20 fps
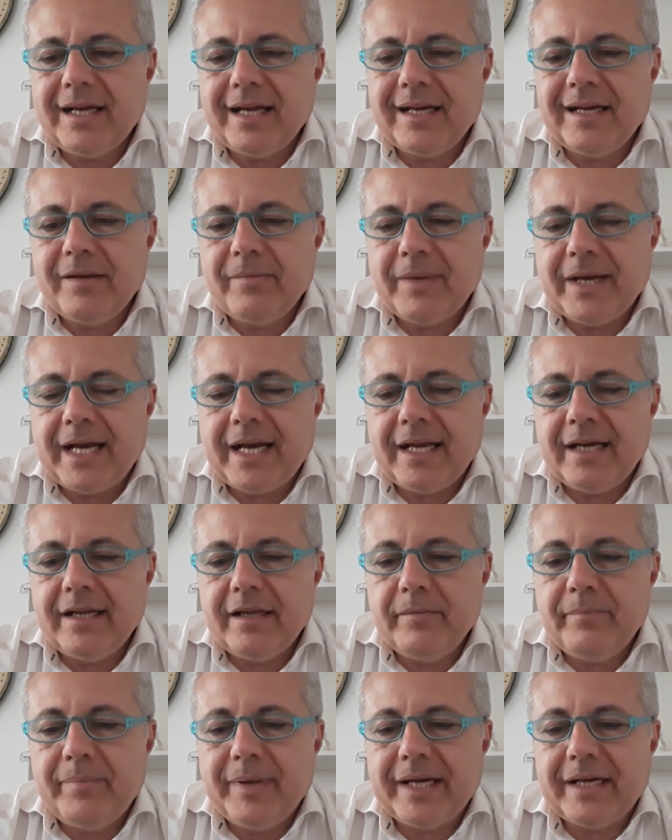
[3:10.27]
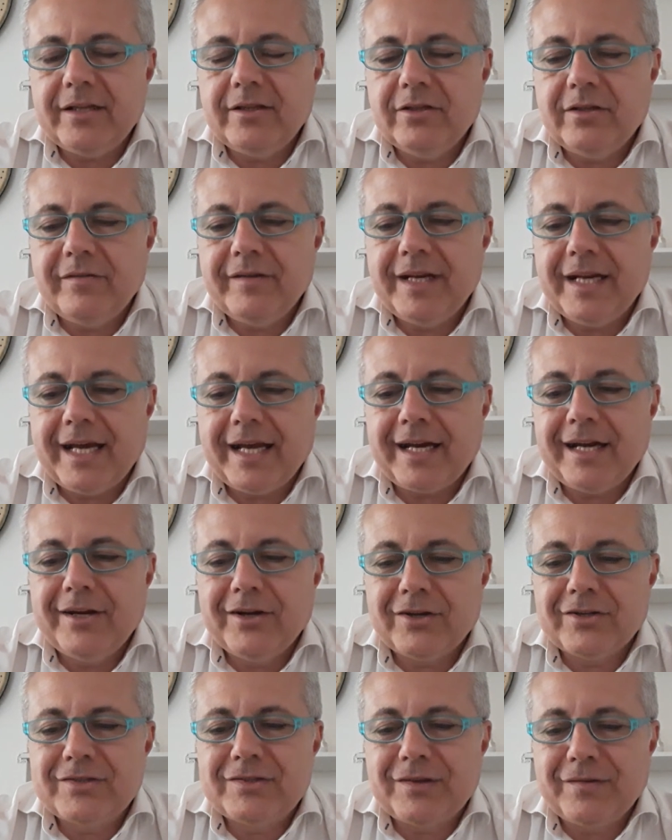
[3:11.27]
animali per indovinare il
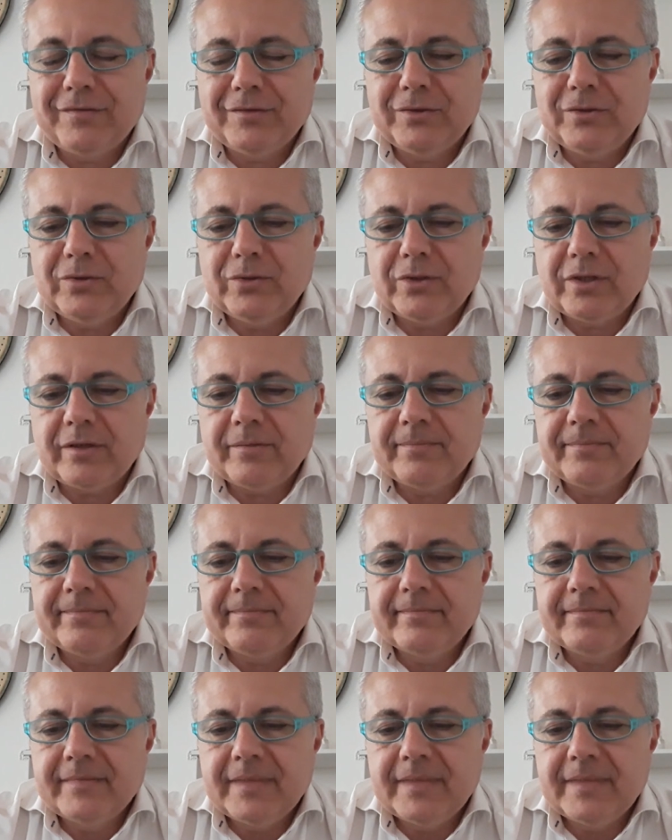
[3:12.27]
nostro futuro.